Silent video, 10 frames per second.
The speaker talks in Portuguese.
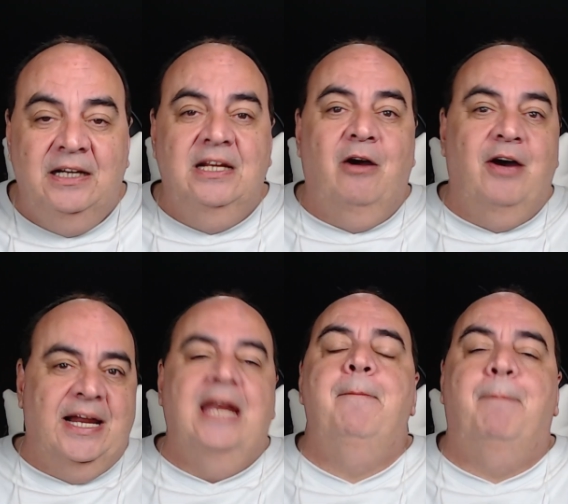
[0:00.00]
E na
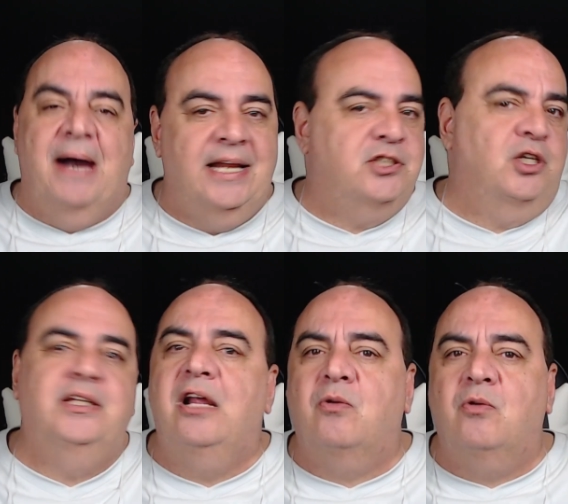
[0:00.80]
hora que ele para, é só
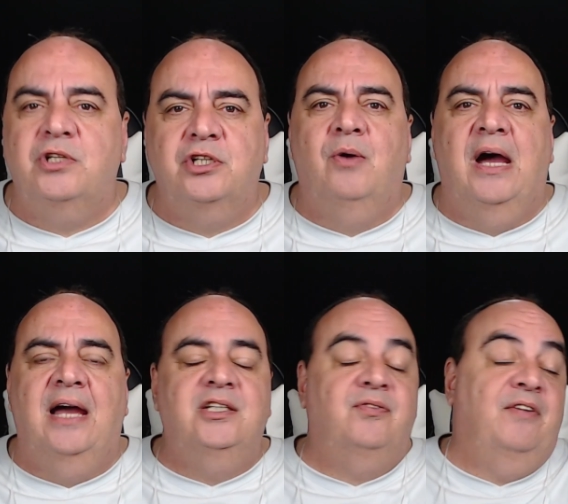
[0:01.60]
dar e
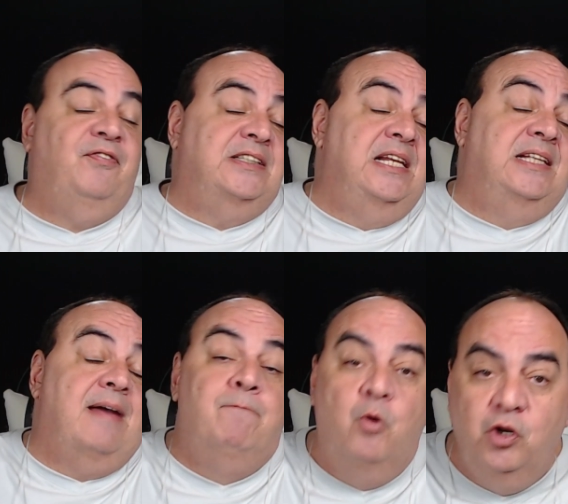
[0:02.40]
continuar. Isso vai
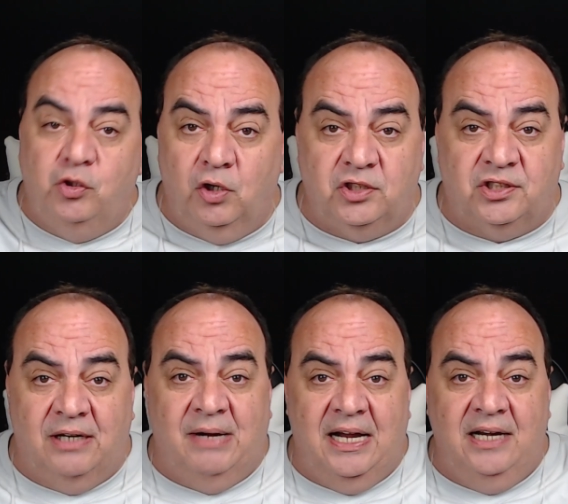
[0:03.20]
facilitar muito o nosso
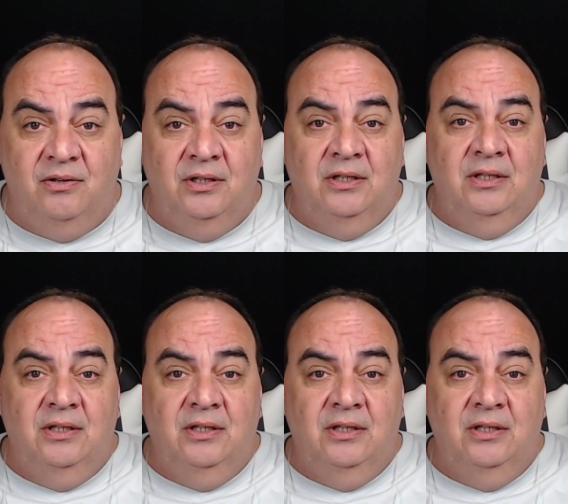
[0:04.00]
trabalho.